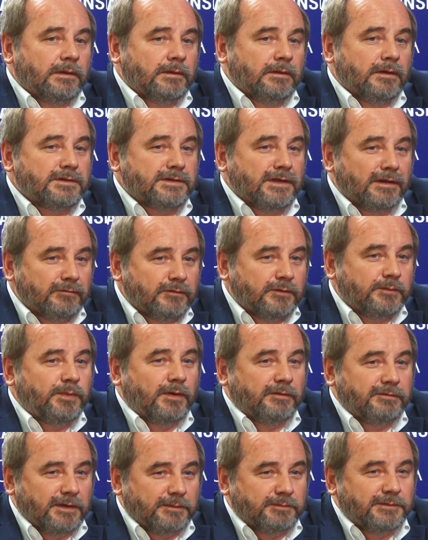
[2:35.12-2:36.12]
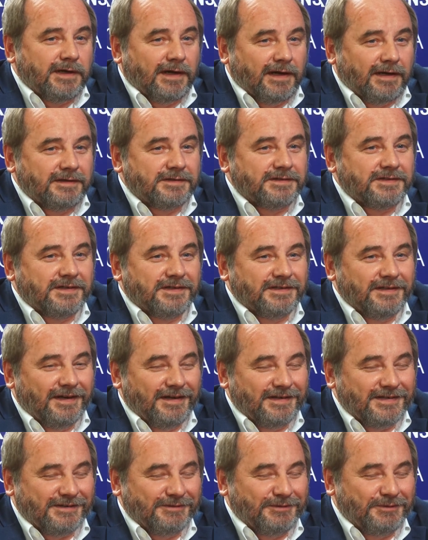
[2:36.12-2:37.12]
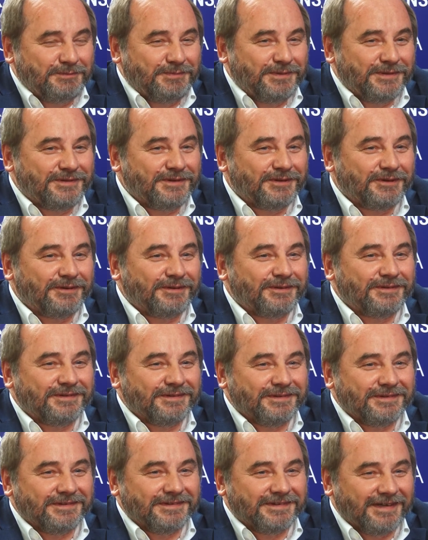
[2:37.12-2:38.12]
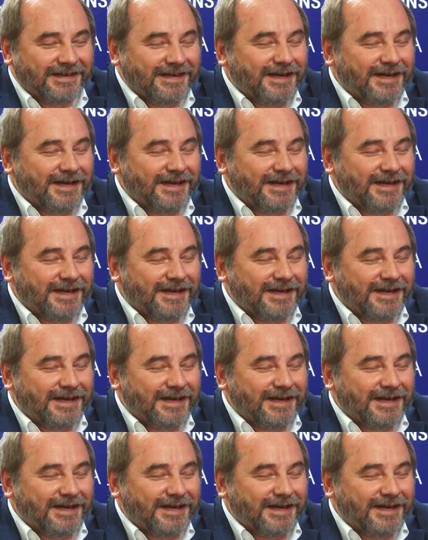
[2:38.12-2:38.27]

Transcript: No i znowu powiem tak, że należałoby to e, połączyć.